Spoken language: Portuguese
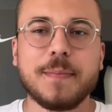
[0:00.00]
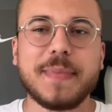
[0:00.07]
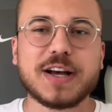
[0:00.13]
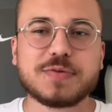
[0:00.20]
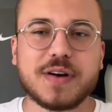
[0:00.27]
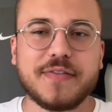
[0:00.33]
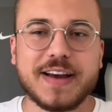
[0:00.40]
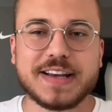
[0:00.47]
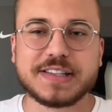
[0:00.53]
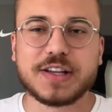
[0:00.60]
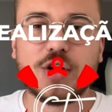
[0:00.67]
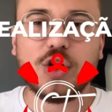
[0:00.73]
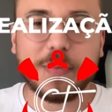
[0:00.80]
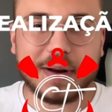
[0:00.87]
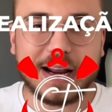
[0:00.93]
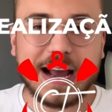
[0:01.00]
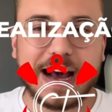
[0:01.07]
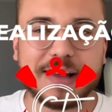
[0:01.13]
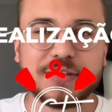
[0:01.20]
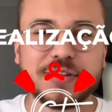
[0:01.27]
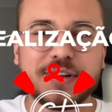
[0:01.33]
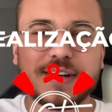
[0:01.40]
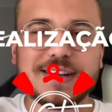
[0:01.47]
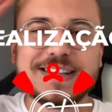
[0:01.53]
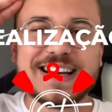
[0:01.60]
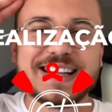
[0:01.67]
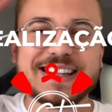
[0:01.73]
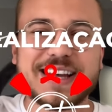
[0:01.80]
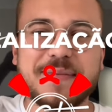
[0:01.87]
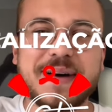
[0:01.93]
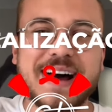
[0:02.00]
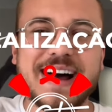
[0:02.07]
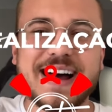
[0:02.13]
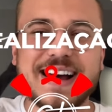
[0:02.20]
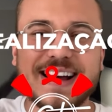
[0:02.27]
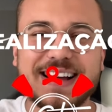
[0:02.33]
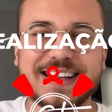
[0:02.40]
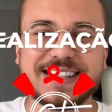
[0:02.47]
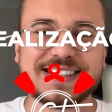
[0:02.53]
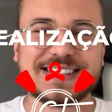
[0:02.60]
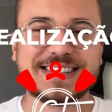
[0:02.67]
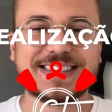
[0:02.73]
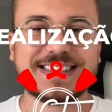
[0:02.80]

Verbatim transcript: Mais uma vez, obrigado e até mais!